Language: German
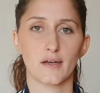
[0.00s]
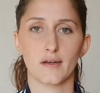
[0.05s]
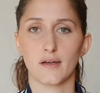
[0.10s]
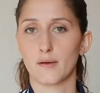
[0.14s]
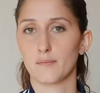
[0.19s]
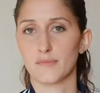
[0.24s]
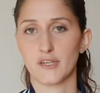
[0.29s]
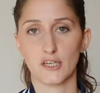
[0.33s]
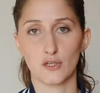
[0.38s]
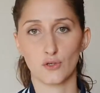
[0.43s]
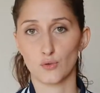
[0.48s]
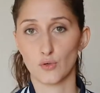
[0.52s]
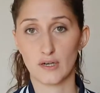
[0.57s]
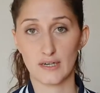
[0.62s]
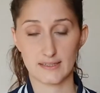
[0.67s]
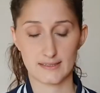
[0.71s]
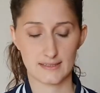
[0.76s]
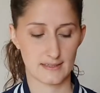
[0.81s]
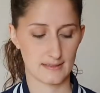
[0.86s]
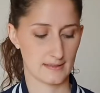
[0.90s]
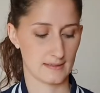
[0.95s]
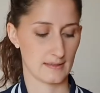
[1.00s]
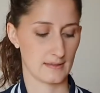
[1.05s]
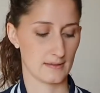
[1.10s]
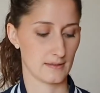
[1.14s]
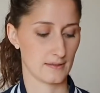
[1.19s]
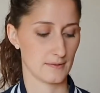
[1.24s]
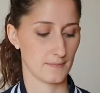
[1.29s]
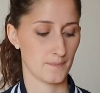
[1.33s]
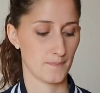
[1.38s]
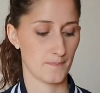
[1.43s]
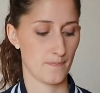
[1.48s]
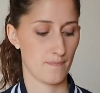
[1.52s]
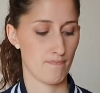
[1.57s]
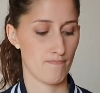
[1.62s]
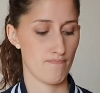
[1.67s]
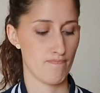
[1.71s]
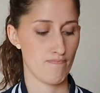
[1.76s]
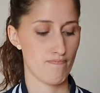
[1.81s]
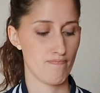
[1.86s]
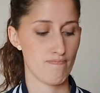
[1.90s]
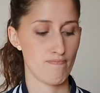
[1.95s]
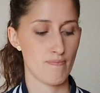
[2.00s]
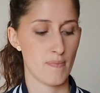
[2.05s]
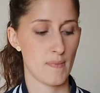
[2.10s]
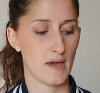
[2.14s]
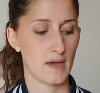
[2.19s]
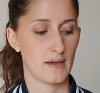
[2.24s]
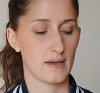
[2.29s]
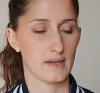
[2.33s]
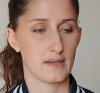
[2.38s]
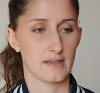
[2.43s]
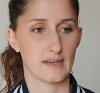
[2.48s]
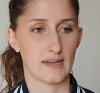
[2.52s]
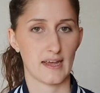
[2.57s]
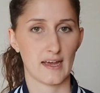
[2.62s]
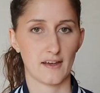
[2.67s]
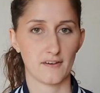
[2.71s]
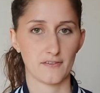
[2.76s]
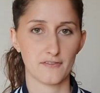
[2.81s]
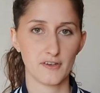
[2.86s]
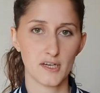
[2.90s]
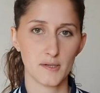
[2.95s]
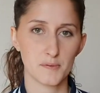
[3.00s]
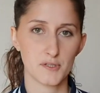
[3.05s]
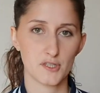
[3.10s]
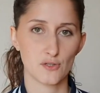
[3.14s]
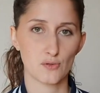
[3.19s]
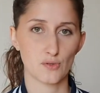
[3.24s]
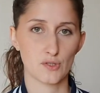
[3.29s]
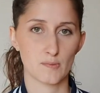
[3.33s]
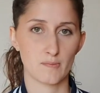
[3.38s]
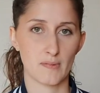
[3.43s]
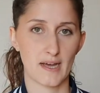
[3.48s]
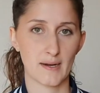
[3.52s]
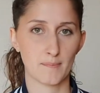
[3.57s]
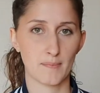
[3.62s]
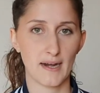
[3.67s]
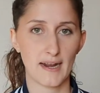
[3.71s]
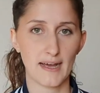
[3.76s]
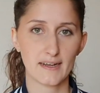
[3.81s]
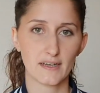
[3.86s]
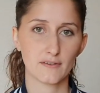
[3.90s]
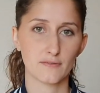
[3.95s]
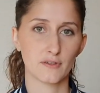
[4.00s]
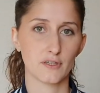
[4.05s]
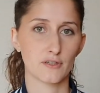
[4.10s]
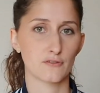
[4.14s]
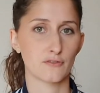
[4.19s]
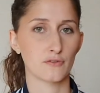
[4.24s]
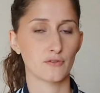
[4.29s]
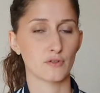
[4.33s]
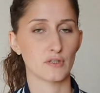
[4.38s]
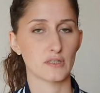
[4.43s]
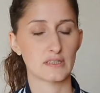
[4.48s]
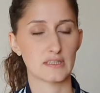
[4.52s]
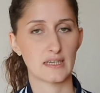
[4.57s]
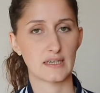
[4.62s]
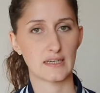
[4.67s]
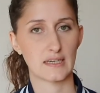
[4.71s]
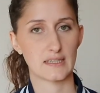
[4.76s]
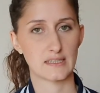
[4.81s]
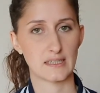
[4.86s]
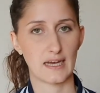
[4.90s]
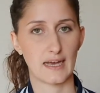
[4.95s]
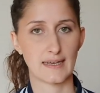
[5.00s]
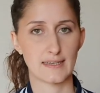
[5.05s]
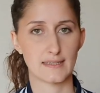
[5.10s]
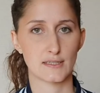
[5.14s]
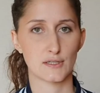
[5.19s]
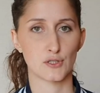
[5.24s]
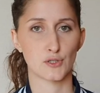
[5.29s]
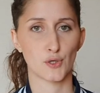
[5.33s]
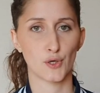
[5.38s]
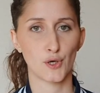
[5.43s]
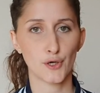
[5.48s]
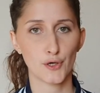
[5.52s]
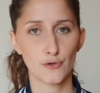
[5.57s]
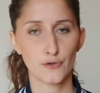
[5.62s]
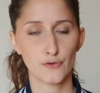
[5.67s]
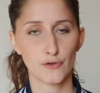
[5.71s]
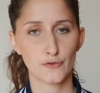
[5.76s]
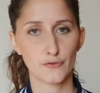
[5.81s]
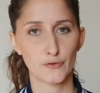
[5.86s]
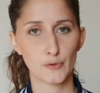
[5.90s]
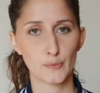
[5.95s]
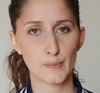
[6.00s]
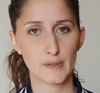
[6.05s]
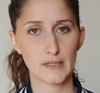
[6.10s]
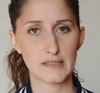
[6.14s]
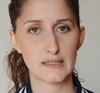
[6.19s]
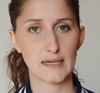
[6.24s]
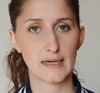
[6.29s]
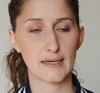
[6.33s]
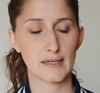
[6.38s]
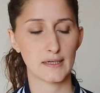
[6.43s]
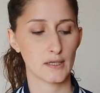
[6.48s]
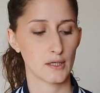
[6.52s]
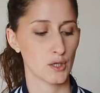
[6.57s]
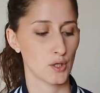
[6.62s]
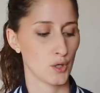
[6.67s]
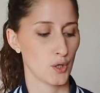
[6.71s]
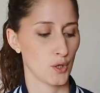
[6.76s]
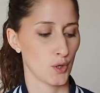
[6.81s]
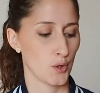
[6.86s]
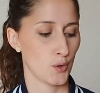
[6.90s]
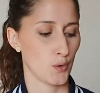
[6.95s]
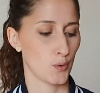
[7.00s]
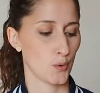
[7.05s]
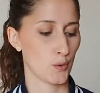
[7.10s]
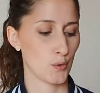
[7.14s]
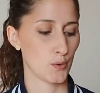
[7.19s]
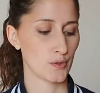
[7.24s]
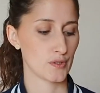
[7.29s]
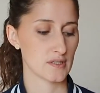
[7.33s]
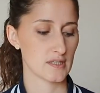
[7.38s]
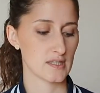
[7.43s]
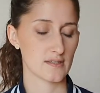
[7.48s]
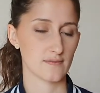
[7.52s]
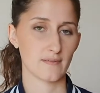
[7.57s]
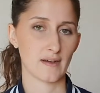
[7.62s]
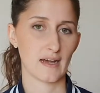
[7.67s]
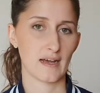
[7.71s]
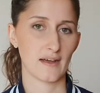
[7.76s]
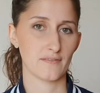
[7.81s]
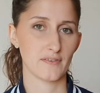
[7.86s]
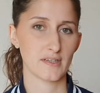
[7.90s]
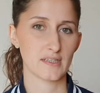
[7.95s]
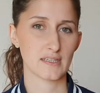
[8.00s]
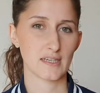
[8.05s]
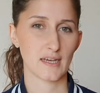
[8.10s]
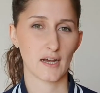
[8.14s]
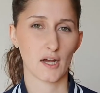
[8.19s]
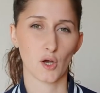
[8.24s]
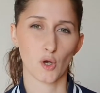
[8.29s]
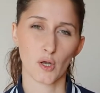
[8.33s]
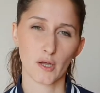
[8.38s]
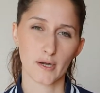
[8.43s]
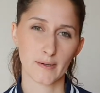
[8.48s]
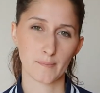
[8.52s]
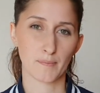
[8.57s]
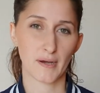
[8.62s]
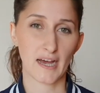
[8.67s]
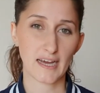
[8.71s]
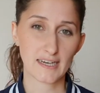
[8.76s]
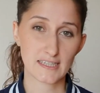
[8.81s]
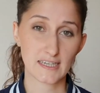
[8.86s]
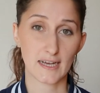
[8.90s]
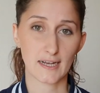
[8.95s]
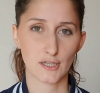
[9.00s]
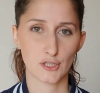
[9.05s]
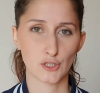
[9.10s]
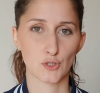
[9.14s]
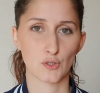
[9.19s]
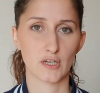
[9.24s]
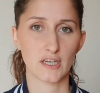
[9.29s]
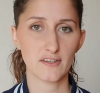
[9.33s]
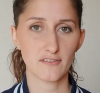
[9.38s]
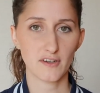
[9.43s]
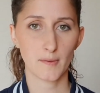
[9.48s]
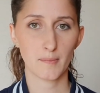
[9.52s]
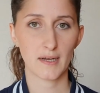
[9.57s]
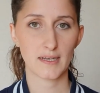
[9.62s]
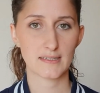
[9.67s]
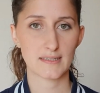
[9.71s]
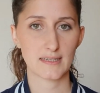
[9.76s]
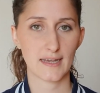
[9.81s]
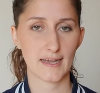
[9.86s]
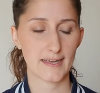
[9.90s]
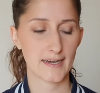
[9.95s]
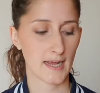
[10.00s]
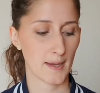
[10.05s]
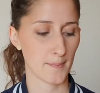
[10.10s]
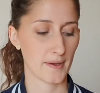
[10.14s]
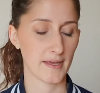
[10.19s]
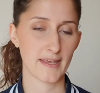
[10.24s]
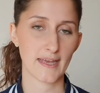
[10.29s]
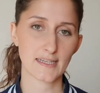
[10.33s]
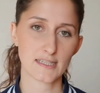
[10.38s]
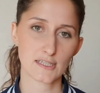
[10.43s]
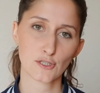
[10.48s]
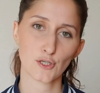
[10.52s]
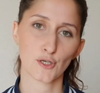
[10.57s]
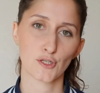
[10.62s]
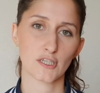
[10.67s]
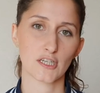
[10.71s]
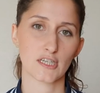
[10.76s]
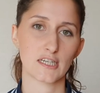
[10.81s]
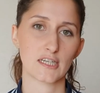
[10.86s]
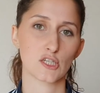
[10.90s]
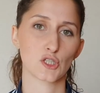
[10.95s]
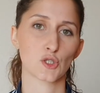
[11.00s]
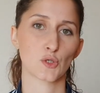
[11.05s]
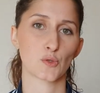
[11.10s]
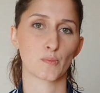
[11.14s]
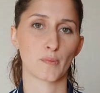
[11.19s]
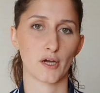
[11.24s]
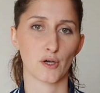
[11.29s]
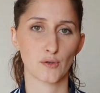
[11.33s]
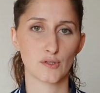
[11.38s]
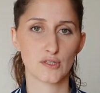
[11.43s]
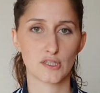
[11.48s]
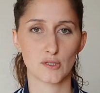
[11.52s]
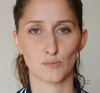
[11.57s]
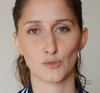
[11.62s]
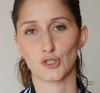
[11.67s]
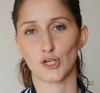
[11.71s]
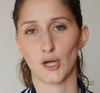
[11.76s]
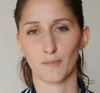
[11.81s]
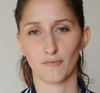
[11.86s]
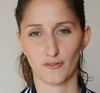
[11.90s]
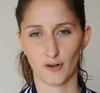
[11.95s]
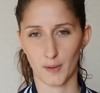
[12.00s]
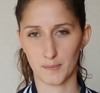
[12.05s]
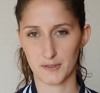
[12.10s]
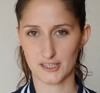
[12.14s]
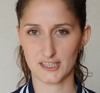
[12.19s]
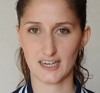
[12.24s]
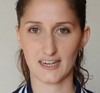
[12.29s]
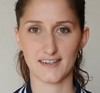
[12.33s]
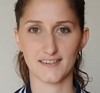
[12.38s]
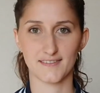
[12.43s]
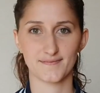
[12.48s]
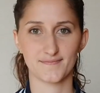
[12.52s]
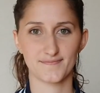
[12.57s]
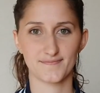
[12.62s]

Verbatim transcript: ähm, den Google Assistant. Der Philips Hue Smart Plug wird für ca. 30 Euro verfügbar sein. Und zwar wird er auch in ein paar Tagen schon lieferbar sein, aber jetzt könnt ihr den schon bei uns im Shop vorbestellen.